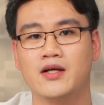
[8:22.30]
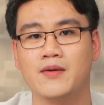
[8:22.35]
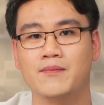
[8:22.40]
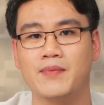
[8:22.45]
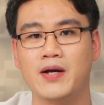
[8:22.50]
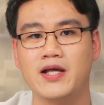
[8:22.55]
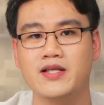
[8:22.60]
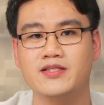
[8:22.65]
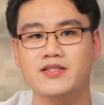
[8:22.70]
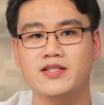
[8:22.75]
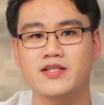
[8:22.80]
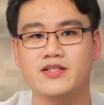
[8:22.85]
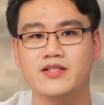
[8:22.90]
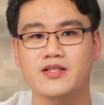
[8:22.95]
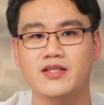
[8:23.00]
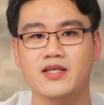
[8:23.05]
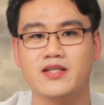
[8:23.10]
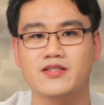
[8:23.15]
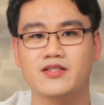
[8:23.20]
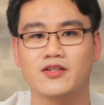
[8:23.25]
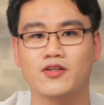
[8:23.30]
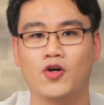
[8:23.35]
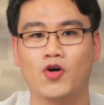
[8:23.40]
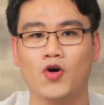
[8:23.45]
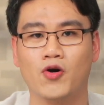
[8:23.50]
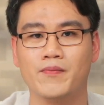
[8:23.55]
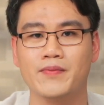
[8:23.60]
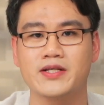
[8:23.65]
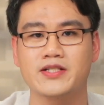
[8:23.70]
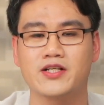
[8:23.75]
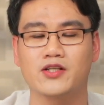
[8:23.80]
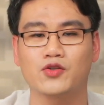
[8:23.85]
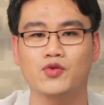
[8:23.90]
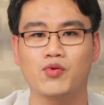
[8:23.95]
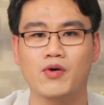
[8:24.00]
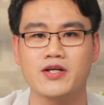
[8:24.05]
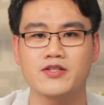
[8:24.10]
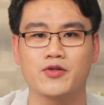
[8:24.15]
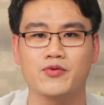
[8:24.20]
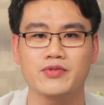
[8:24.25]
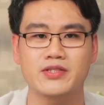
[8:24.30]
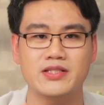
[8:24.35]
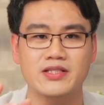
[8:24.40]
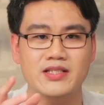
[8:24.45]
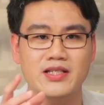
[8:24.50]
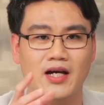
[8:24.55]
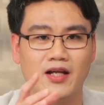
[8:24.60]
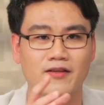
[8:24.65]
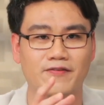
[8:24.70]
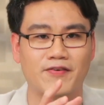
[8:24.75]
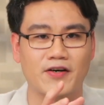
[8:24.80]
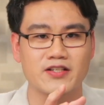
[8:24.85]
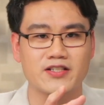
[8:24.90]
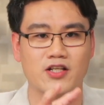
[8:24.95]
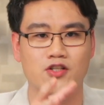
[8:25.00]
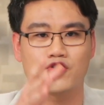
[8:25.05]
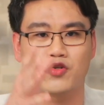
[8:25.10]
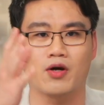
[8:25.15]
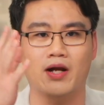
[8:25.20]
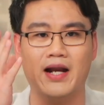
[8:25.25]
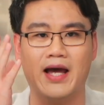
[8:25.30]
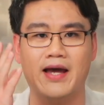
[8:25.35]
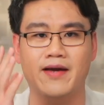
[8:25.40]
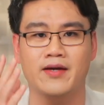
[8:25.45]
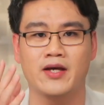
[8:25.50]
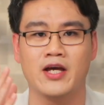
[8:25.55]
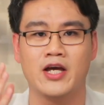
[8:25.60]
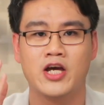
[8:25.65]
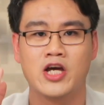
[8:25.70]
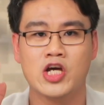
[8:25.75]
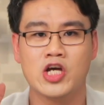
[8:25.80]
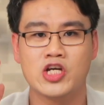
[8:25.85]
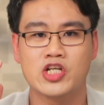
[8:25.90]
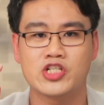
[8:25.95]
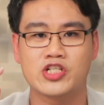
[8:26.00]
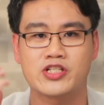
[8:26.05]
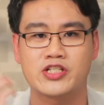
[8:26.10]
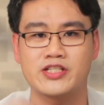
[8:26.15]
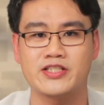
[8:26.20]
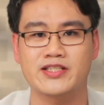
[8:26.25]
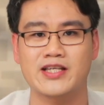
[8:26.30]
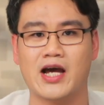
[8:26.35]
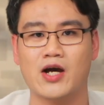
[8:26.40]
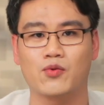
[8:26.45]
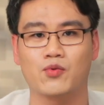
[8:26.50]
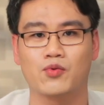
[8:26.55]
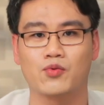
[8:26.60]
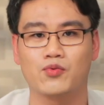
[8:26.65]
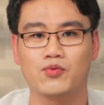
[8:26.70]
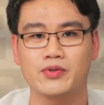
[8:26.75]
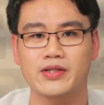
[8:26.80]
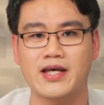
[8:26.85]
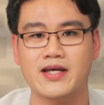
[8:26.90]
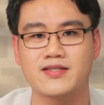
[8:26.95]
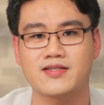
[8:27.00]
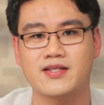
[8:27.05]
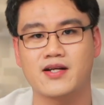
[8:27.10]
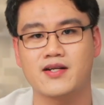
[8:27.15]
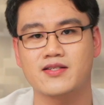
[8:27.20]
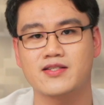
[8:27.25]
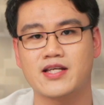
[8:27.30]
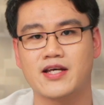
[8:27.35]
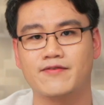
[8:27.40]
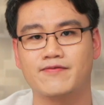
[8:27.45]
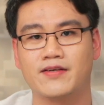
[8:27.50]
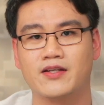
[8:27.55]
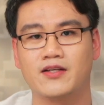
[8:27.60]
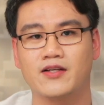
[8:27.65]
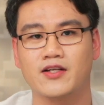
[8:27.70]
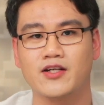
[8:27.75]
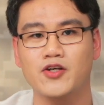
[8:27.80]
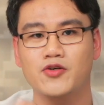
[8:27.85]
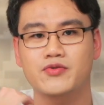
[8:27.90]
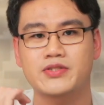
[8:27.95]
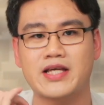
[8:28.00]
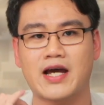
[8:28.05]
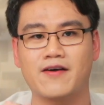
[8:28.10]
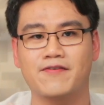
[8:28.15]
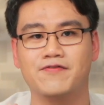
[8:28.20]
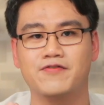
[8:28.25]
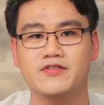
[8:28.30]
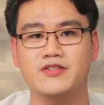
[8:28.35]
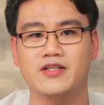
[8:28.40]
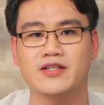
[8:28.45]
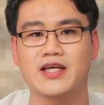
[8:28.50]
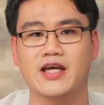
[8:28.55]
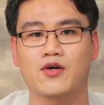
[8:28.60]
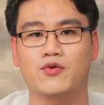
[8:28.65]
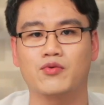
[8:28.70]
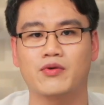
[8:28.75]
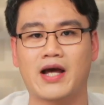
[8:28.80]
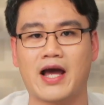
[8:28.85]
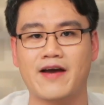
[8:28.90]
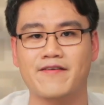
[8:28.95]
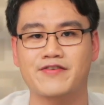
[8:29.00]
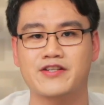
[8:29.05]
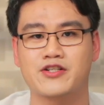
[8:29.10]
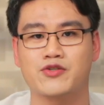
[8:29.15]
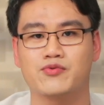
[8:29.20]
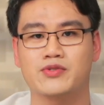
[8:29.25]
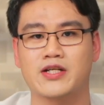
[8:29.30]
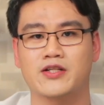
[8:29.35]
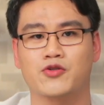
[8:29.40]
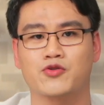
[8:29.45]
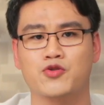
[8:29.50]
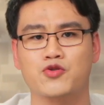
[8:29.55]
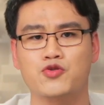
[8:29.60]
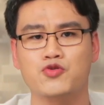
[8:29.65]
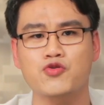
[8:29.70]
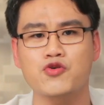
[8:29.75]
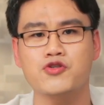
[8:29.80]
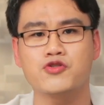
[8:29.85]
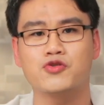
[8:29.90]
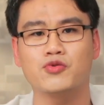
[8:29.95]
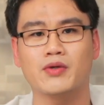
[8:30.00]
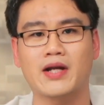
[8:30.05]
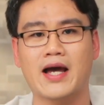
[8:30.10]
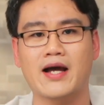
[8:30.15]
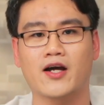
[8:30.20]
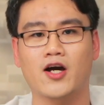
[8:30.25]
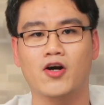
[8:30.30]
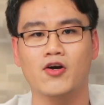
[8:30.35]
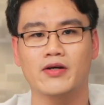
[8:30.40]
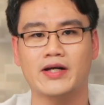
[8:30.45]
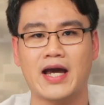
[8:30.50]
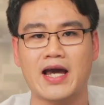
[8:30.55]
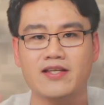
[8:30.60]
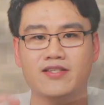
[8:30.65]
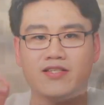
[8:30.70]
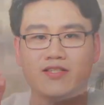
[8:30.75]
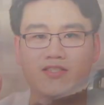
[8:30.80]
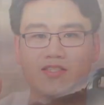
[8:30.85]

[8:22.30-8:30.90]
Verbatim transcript: 喷气式引擎的轰鸣声突然从夕阳的方向传来。下午五点三十三分，六架负责掩护的 F 十五战斗机迅速拉高，开启